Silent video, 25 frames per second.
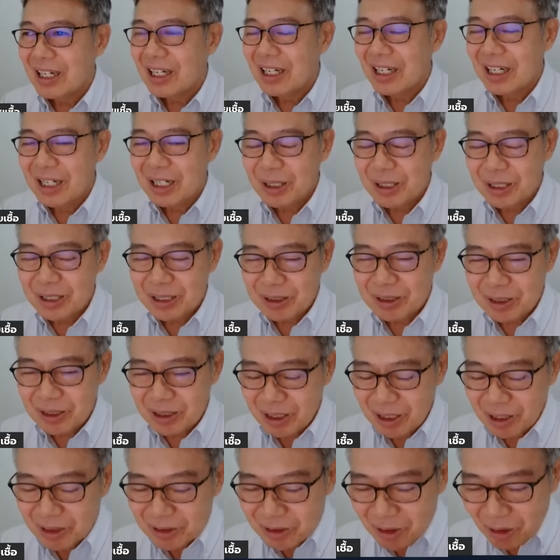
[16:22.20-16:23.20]
คือคือ
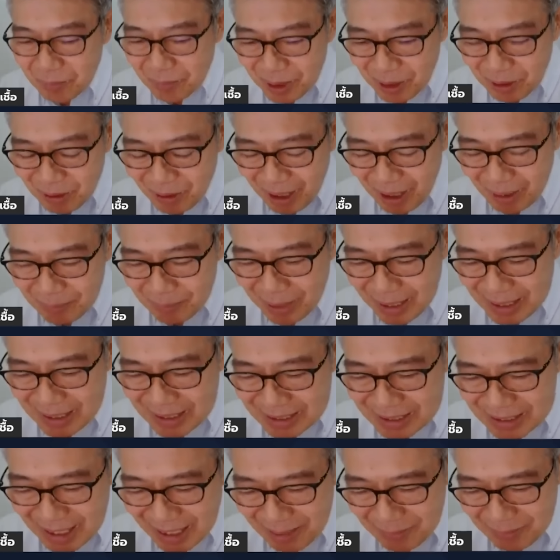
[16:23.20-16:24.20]
ต้องมีความมั่
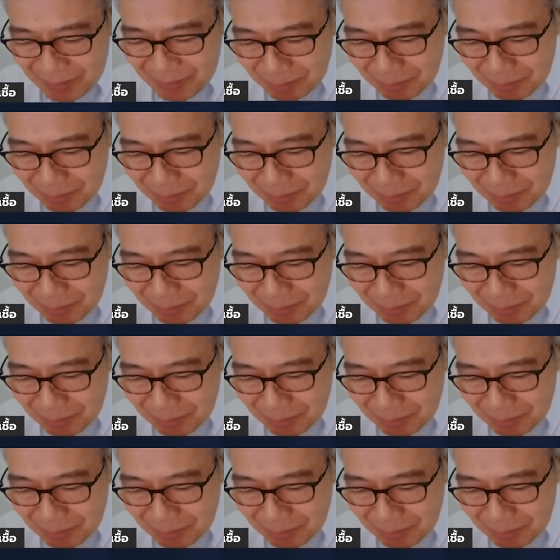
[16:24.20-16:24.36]
นใจ